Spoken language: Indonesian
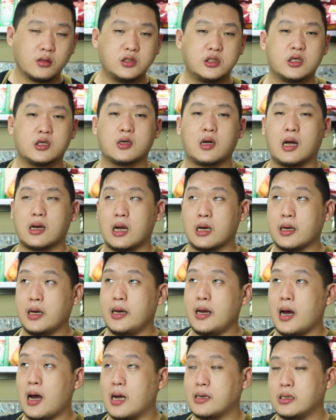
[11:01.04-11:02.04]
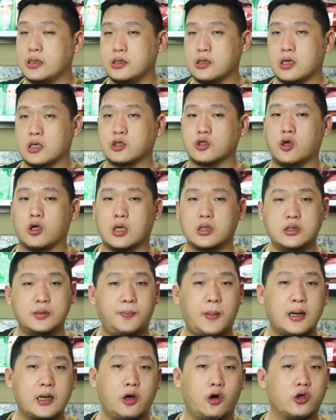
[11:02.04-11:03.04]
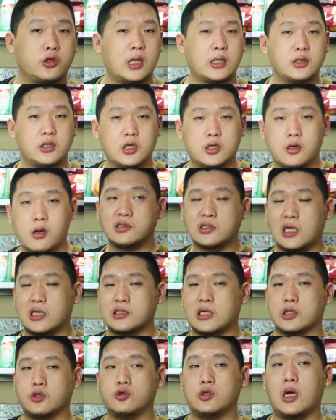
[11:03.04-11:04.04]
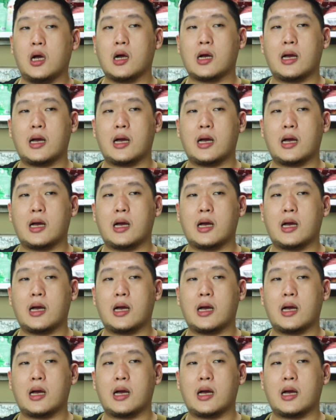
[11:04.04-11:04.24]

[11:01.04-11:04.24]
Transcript: chicken karage yang ada di restoran Jepang yang otentik, salah satunya